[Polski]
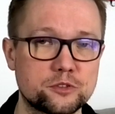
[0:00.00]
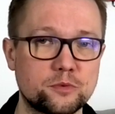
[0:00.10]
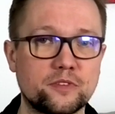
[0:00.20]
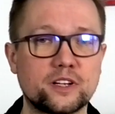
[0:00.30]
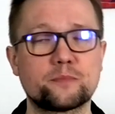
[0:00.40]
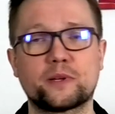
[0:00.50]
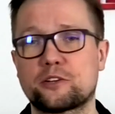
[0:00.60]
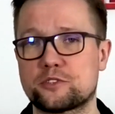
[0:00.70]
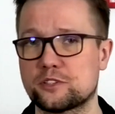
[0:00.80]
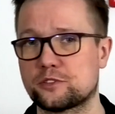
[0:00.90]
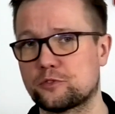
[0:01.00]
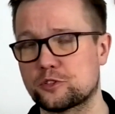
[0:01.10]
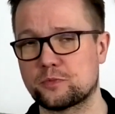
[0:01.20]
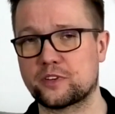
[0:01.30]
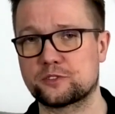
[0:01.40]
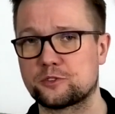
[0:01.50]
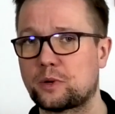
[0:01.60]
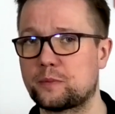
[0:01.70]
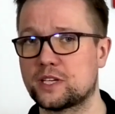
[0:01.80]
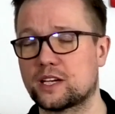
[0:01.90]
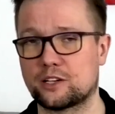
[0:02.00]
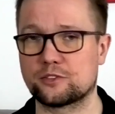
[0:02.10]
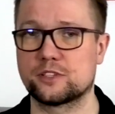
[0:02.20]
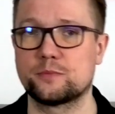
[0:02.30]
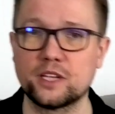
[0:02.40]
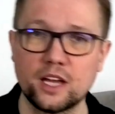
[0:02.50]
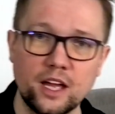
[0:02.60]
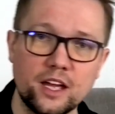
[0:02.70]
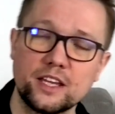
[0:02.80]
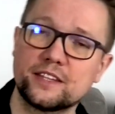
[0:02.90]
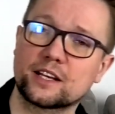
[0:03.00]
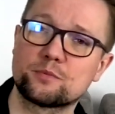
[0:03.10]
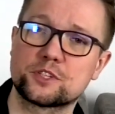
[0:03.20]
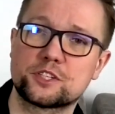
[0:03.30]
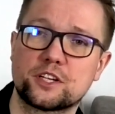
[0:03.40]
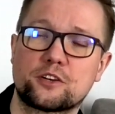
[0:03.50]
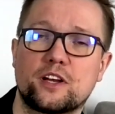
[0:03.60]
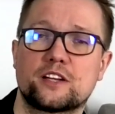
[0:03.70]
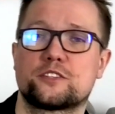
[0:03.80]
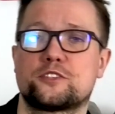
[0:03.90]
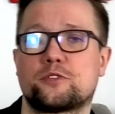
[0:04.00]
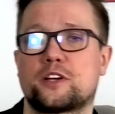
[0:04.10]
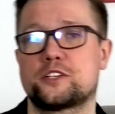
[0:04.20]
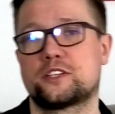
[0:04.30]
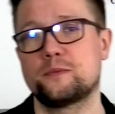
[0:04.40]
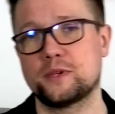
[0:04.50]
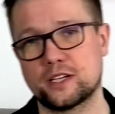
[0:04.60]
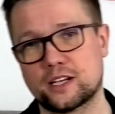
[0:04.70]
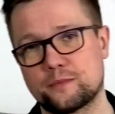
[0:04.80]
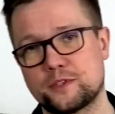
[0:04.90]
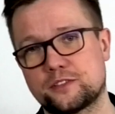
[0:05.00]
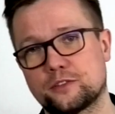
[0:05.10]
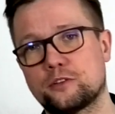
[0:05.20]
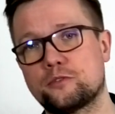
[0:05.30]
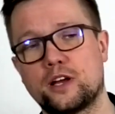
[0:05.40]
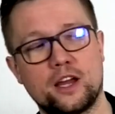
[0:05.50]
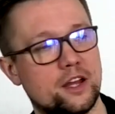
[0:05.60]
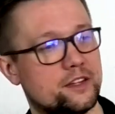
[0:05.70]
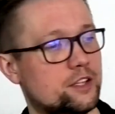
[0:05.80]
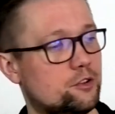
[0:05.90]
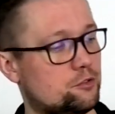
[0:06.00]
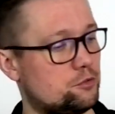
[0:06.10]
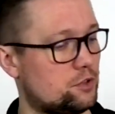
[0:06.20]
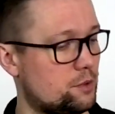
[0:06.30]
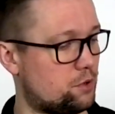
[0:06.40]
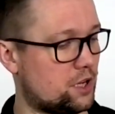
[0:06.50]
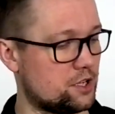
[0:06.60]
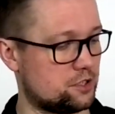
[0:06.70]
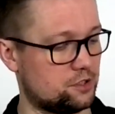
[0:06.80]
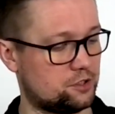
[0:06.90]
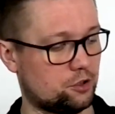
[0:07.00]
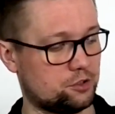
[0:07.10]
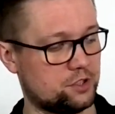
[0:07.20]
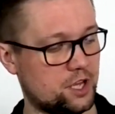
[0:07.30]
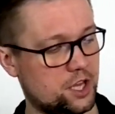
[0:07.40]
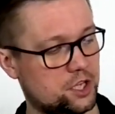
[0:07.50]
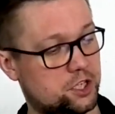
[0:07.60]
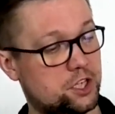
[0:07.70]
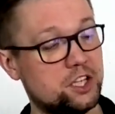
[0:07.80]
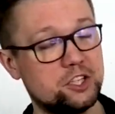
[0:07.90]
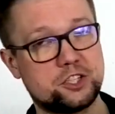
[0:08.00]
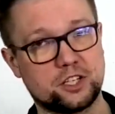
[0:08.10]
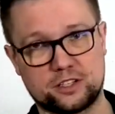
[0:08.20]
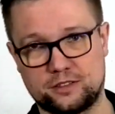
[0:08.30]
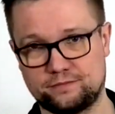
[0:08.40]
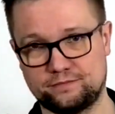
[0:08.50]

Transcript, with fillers: rozmowach, padają często w rozmowach z osobami niegrającymi i tak możecie je kojarzyć. Słuchajcie, tymi grami są ten oto tutaj pokaźny stos. Chińczyk,